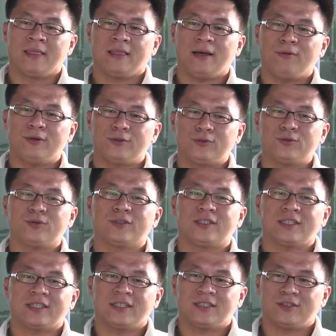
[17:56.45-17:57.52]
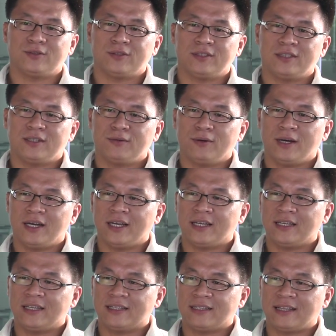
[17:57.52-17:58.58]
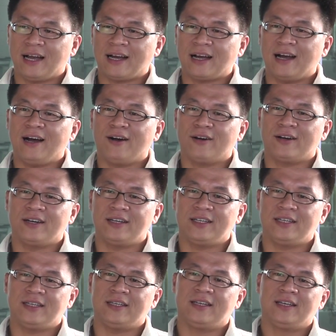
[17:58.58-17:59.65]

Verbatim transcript: 那会做这个，就是因为它刚好可以